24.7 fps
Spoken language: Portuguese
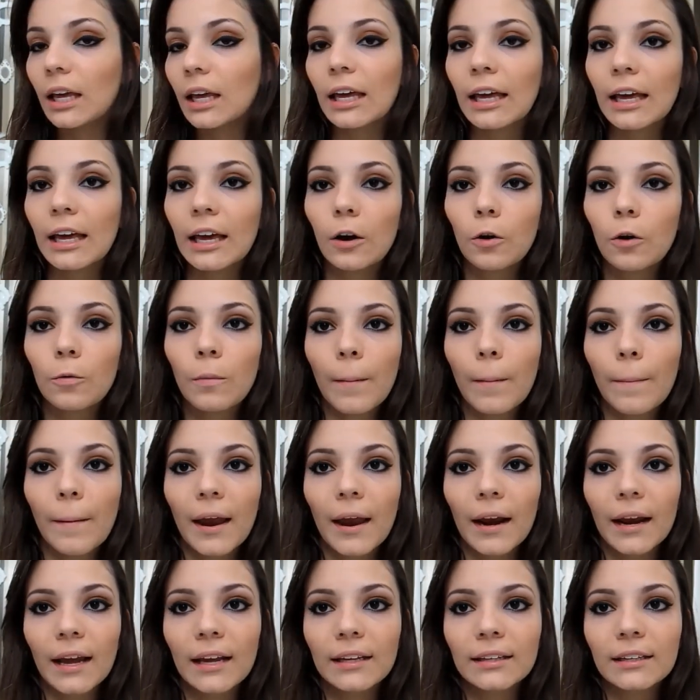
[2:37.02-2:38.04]
E uma
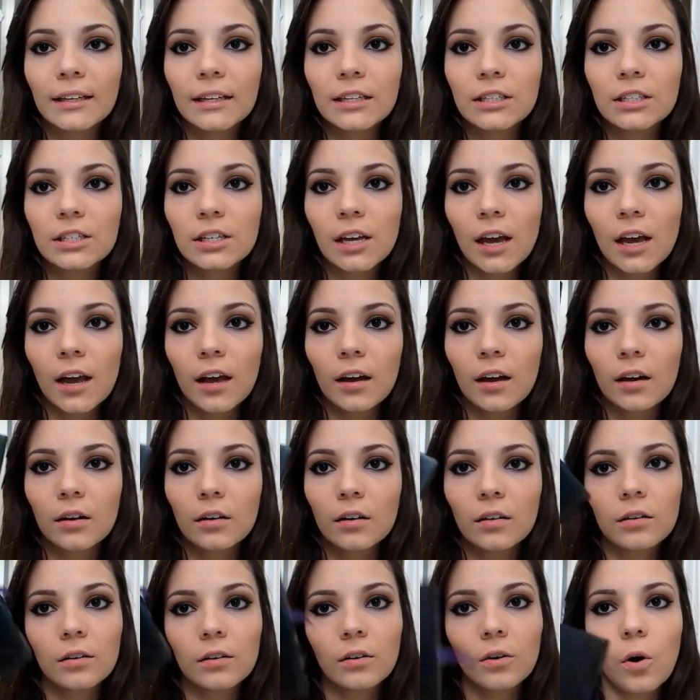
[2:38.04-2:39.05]
paleta de
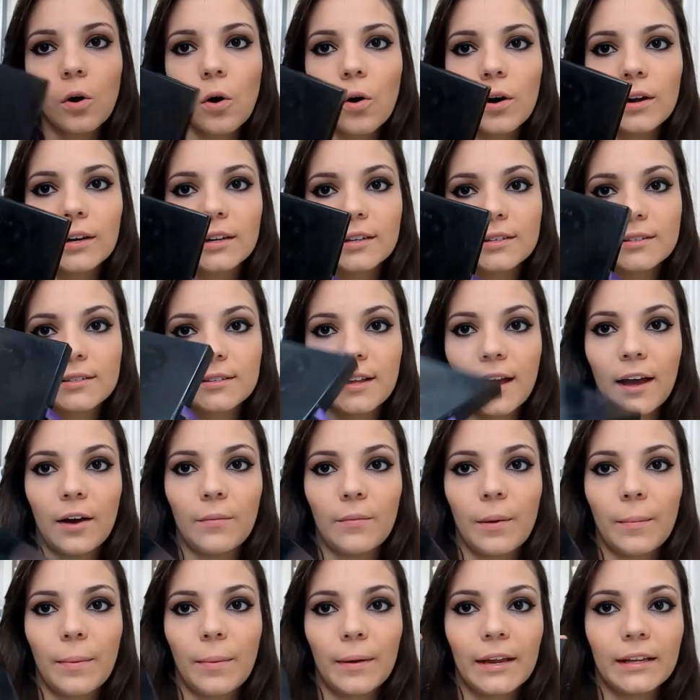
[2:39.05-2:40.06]
cores, né?
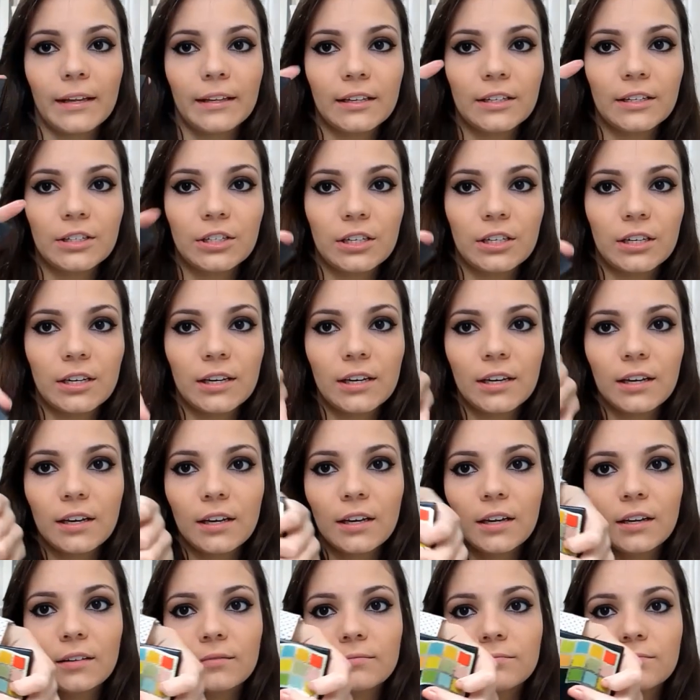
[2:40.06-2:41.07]
Uma paleta
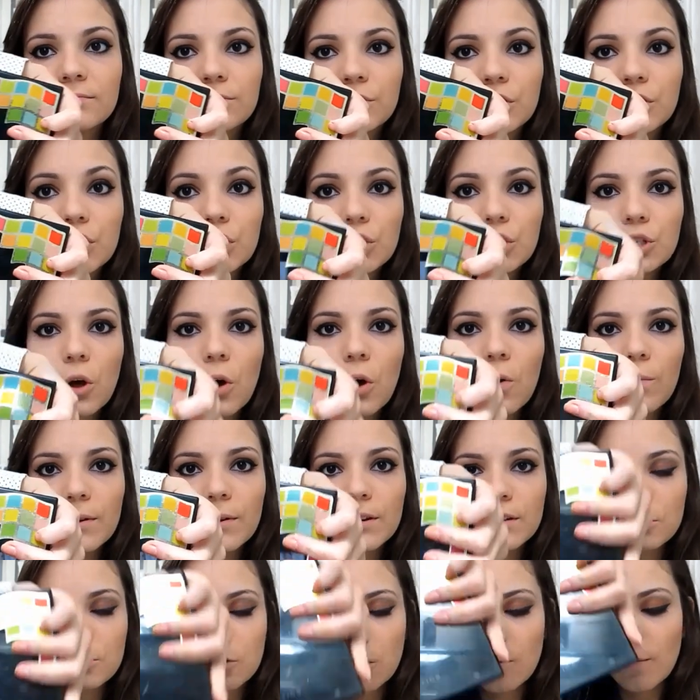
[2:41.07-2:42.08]
de, de
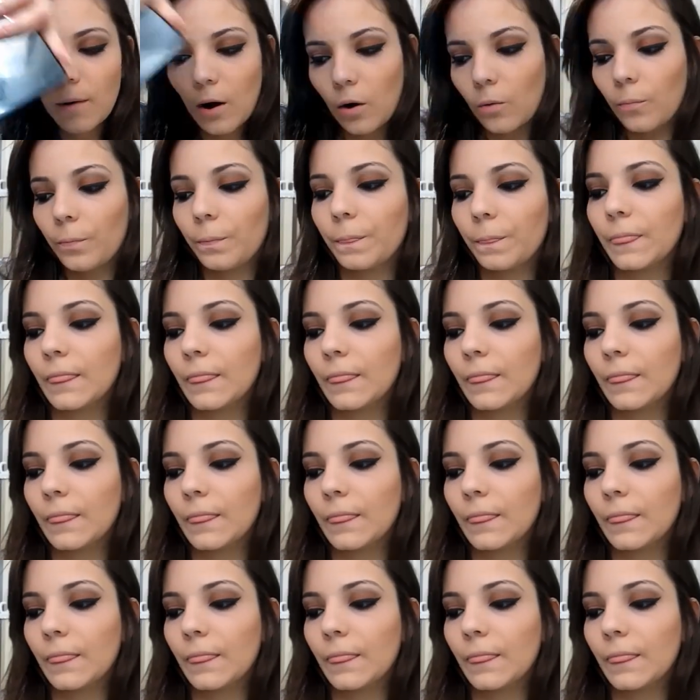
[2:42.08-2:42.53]
sombras normal.